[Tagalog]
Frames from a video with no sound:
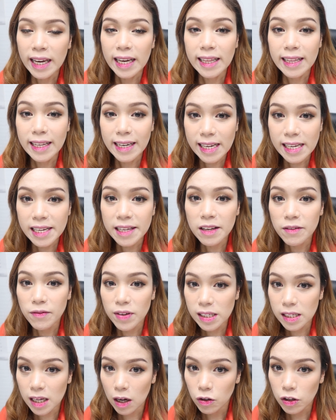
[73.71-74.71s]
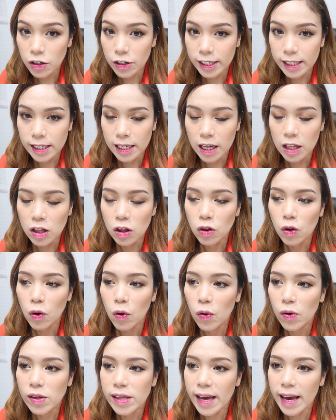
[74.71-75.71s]
It really evens out your skin
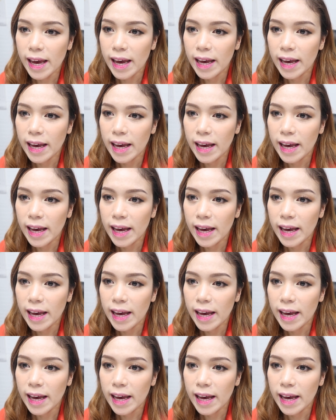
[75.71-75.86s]
tone.